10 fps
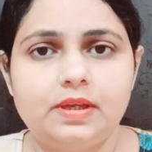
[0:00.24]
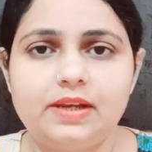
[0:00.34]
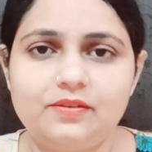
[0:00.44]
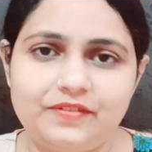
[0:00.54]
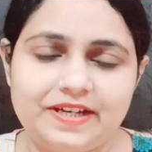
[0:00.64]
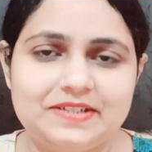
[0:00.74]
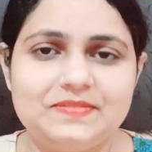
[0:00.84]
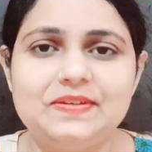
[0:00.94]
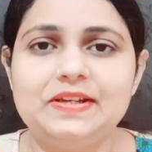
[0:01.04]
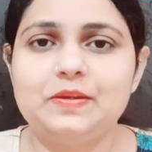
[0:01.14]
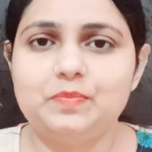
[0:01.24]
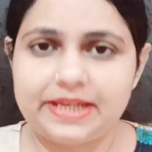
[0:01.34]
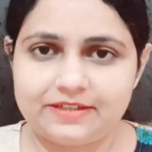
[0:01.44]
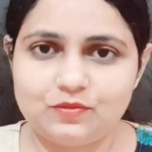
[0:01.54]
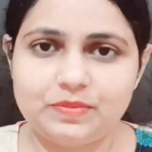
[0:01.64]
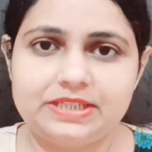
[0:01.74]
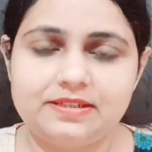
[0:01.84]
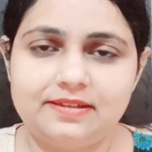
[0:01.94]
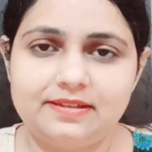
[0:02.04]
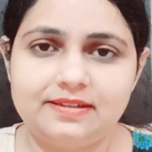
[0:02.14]
हेलो फ्रेंड्स वेलकम बैक टू माय
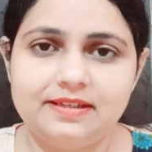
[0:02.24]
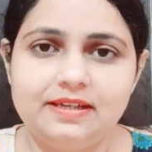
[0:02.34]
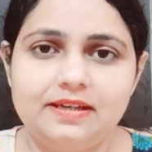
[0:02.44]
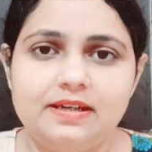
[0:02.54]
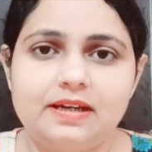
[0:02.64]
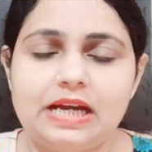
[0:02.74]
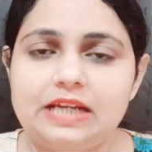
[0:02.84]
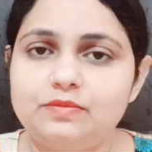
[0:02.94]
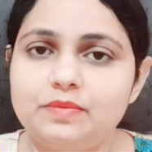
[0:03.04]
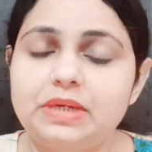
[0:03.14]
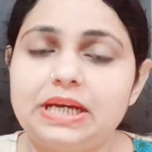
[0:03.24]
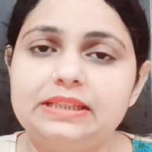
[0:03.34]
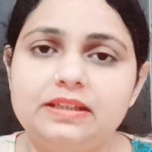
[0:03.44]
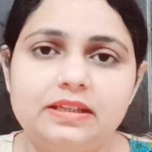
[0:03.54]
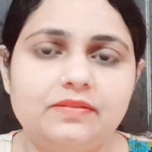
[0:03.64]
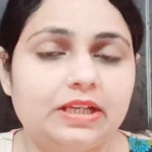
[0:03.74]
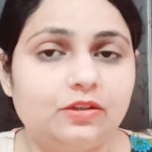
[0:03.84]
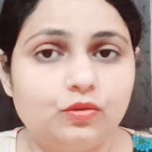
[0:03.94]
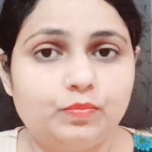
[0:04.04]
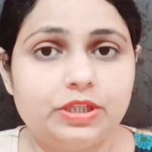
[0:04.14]
चैनल आज मैं बात करने वाली
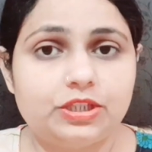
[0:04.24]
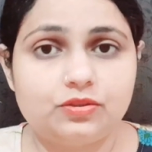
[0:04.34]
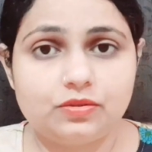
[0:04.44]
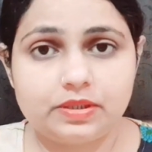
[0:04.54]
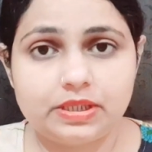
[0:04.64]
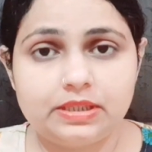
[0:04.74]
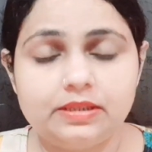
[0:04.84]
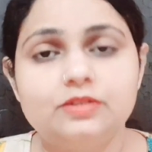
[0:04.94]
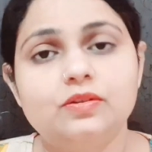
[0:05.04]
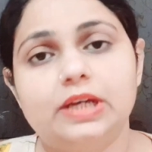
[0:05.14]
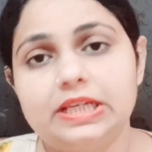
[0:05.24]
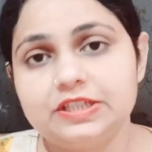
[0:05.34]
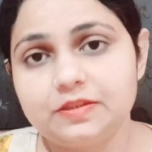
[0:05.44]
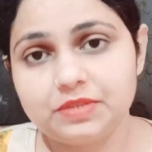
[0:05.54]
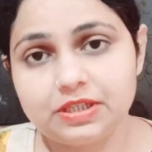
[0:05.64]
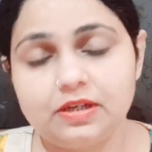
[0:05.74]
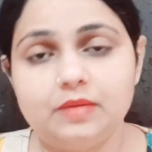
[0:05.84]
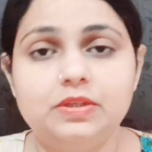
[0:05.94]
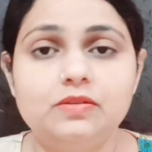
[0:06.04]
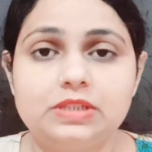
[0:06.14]
हूँ बच्चों के अंदर जो कैल्शियम की
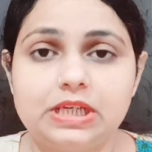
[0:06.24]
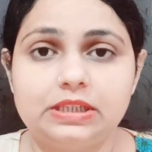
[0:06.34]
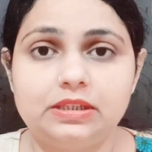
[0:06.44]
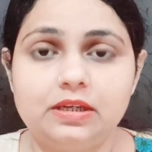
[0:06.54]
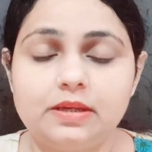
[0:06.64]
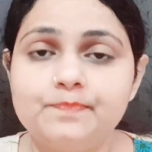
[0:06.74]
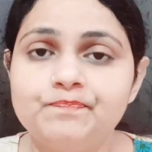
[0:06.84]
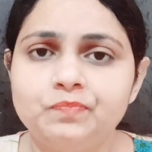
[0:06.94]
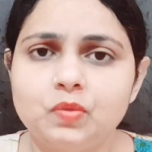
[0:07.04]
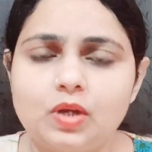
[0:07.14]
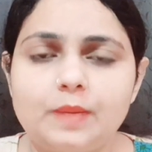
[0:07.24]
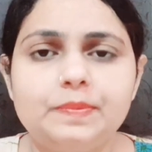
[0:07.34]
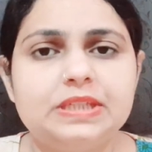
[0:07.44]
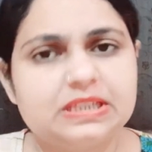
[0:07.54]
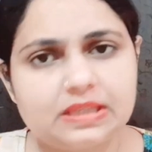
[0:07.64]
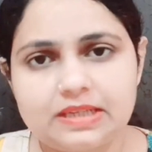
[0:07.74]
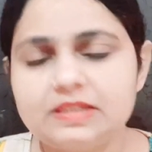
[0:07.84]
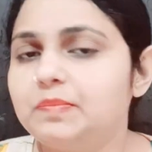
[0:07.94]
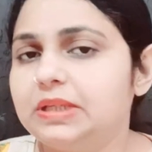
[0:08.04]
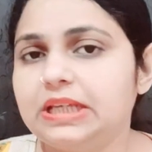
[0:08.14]
कमी हो जाती है तो आप किस तरह
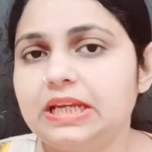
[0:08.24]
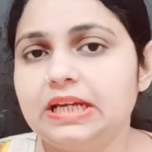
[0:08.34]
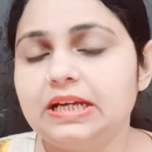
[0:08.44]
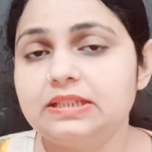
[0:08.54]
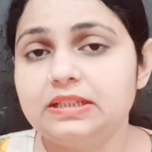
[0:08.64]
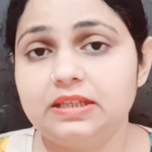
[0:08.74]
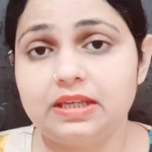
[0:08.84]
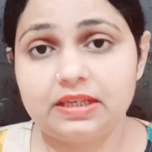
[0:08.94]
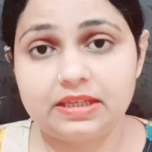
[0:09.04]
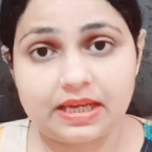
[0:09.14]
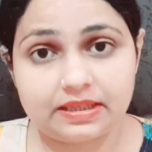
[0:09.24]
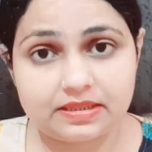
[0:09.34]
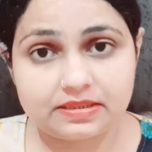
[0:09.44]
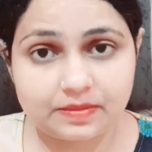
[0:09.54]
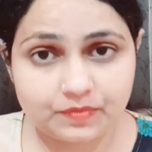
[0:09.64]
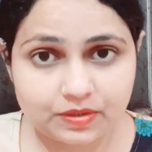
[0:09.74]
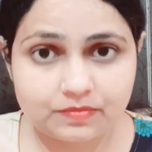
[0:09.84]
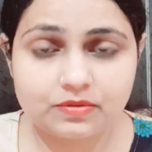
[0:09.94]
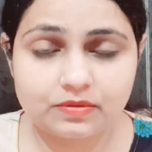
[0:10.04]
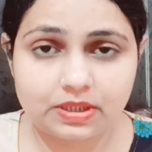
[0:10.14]
से पता लगा सकती हैं क्या क्या
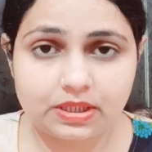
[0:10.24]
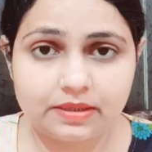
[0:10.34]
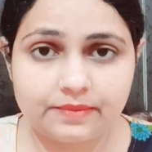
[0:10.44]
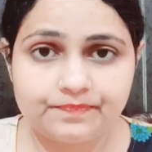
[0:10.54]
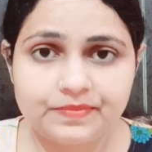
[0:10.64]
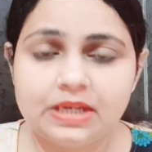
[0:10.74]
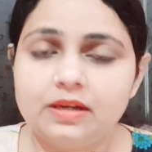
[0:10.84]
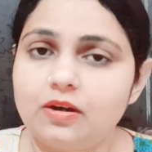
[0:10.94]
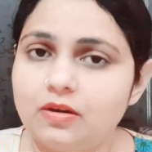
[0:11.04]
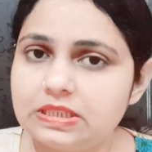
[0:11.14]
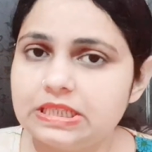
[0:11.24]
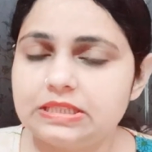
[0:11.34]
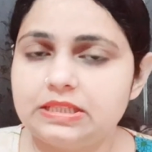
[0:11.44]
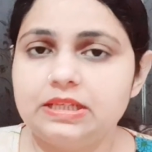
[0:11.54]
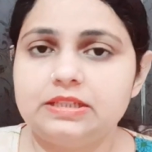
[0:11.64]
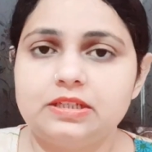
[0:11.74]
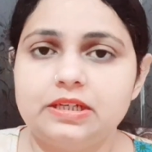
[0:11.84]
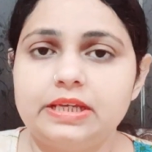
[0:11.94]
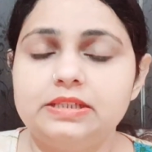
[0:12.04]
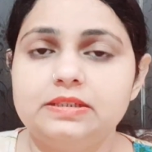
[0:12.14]
सिम्टम्स होते हैं कौन से ऐसे लक्षण हैं